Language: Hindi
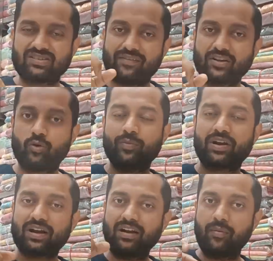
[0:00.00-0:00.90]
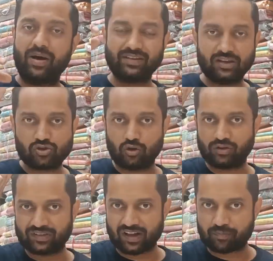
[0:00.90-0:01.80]
सवा दो मीटर का नमाजी जोन
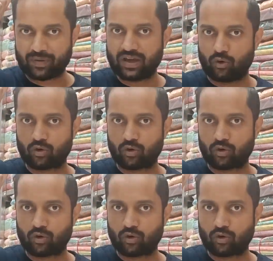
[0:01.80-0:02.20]
सर पे